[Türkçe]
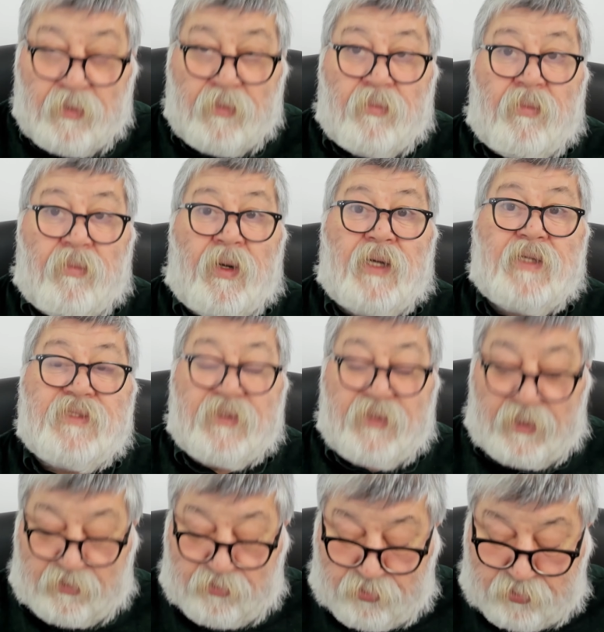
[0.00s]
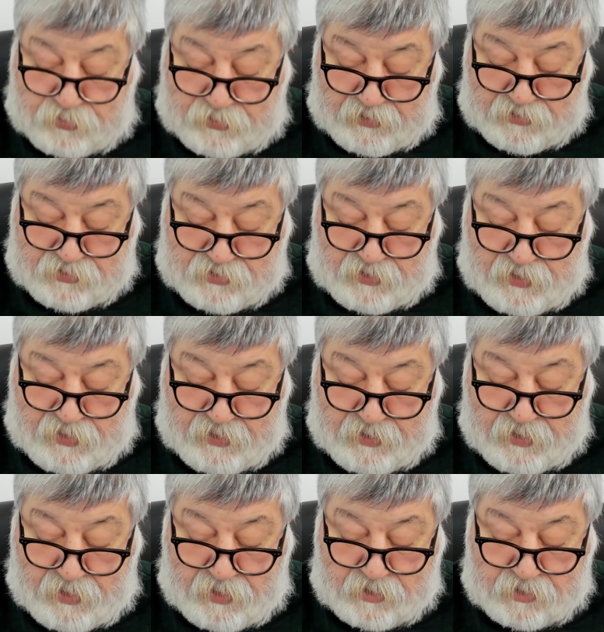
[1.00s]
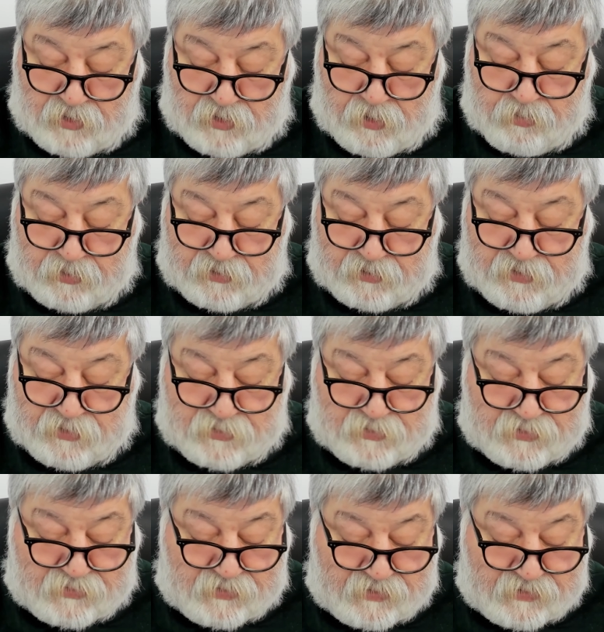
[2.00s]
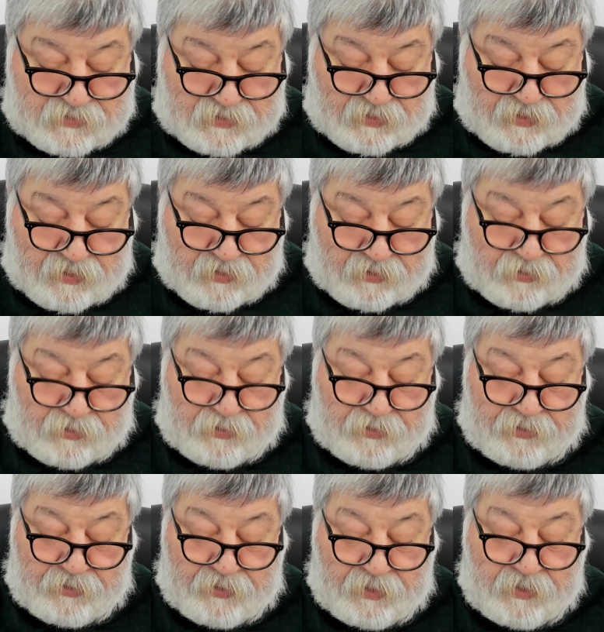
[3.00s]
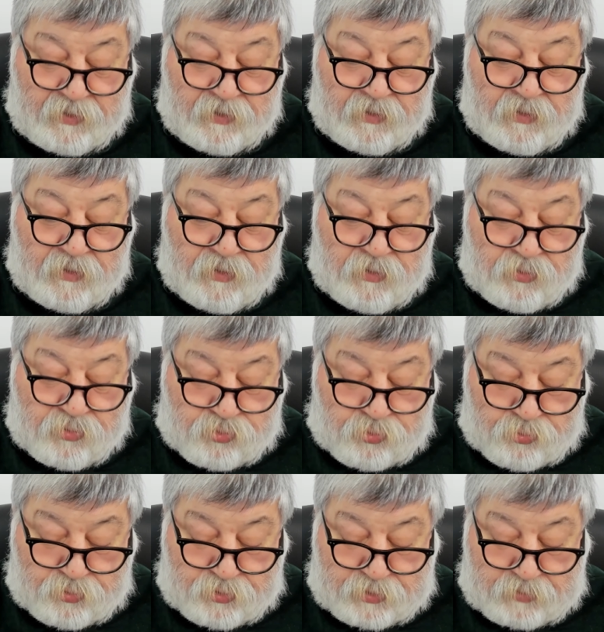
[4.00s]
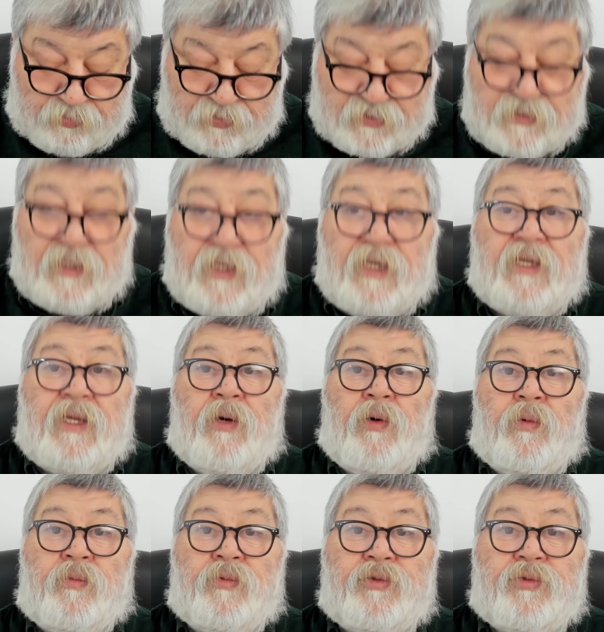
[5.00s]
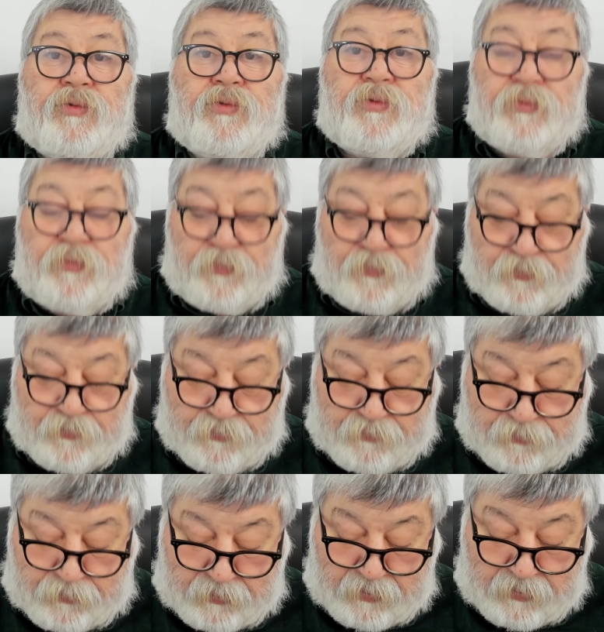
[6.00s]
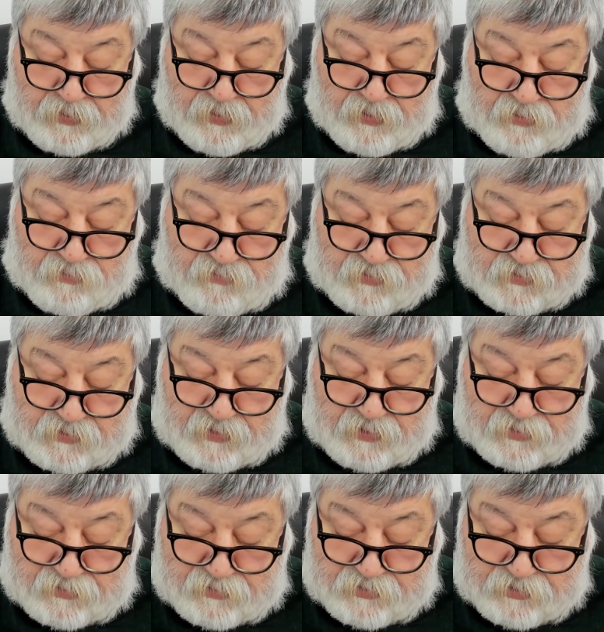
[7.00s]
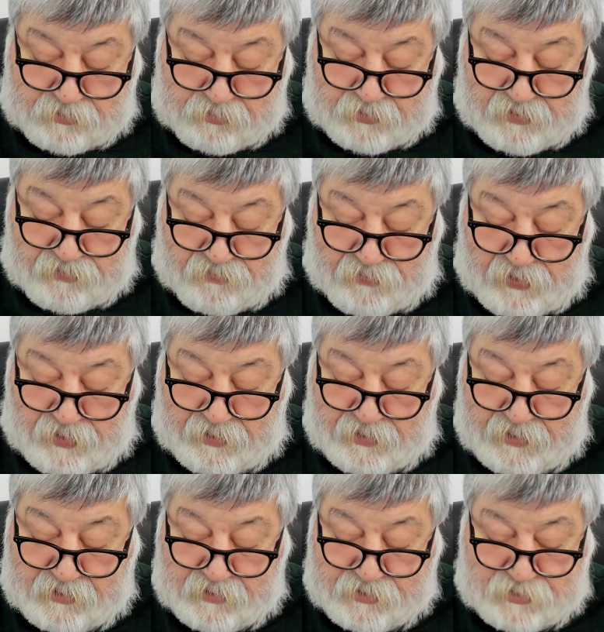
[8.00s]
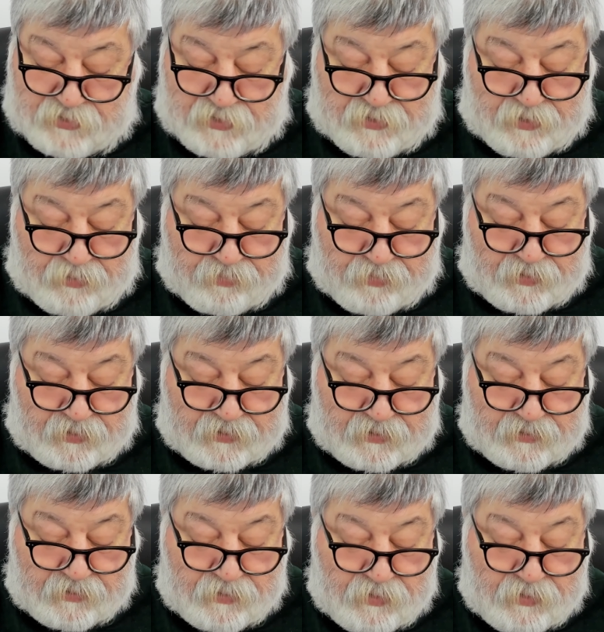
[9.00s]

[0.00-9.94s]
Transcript: bazı rektör tercihleri Ahmet Necdet Sezer ile aralarında sorun çıkmasına neden olmuştu. Vesayet rejiminde valiler işlerini yaparken